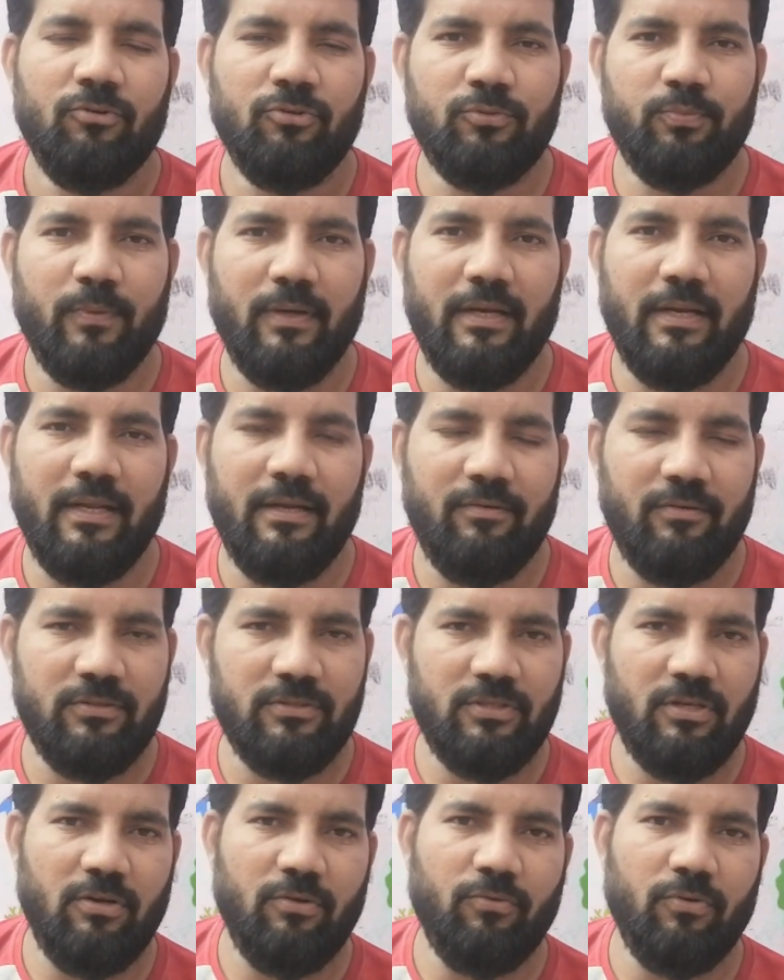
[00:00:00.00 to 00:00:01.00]
ఉస్మానియా
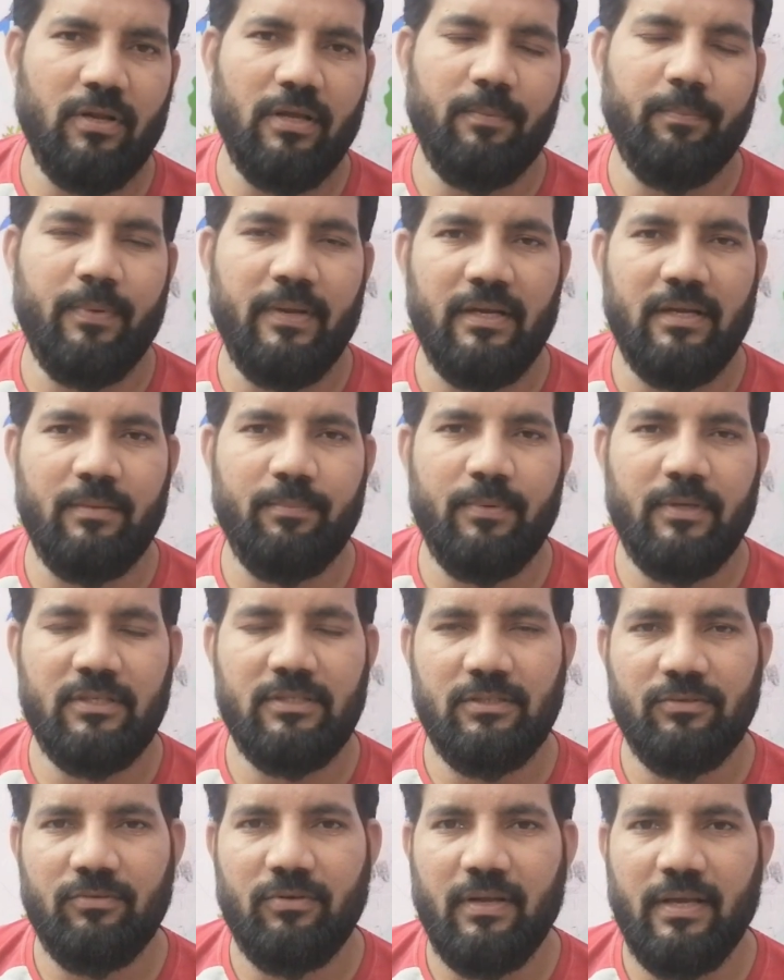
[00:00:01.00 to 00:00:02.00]
యూనివర్సిటీలో కూడా ఈ
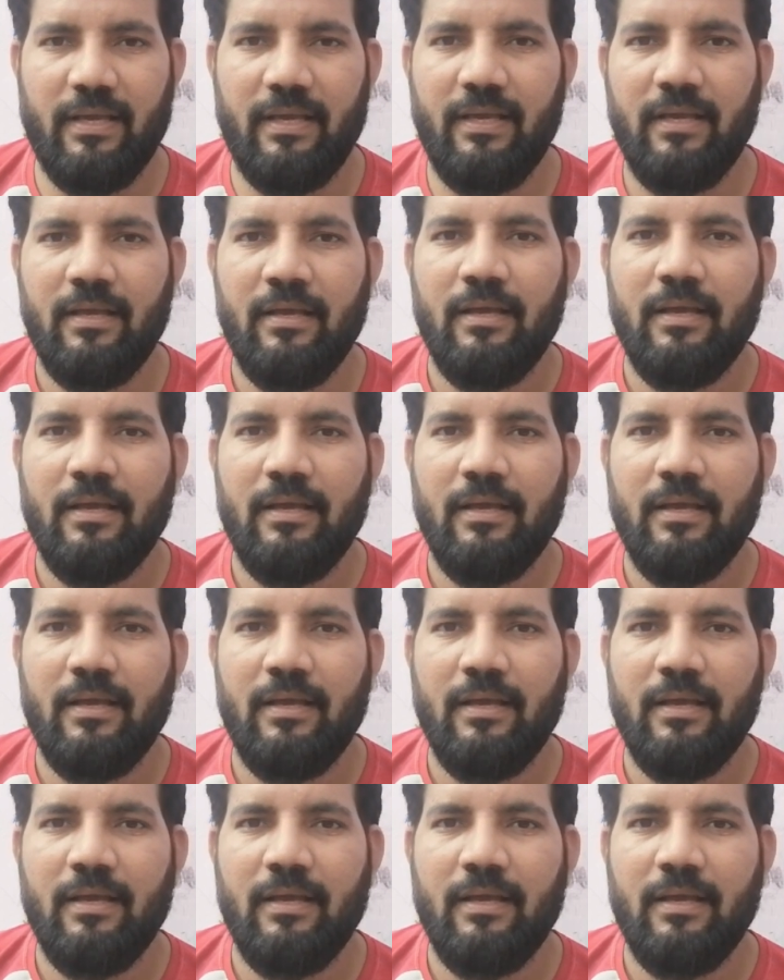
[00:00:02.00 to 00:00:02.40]
పీటీపీజీ ఉన్నాయి